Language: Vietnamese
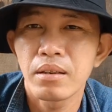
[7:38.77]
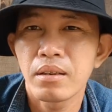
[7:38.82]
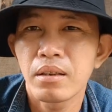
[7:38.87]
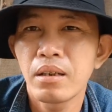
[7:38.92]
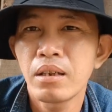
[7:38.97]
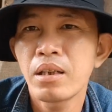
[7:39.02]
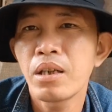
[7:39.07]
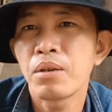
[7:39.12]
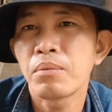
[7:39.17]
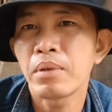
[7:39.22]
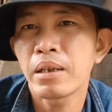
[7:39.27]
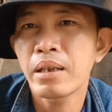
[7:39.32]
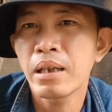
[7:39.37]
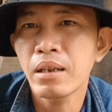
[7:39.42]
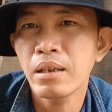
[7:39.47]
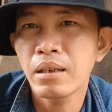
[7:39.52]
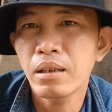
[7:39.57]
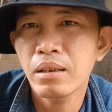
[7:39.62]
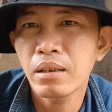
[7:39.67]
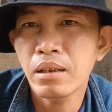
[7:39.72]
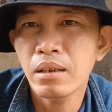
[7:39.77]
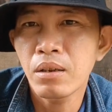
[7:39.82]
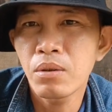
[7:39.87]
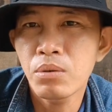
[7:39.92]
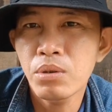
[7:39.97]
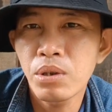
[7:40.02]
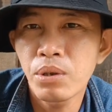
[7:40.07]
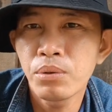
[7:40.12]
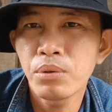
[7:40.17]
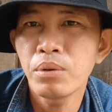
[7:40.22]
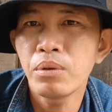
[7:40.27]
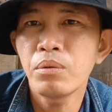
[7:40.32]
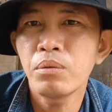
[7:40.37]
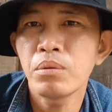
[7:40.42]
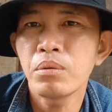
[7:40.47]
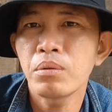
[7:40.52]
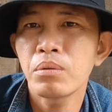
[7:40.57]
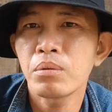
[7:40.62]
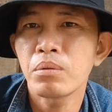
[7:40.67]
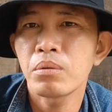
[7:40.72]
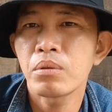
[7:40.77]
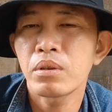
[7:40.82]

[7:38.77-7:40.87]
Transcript: nói chung là các cô chú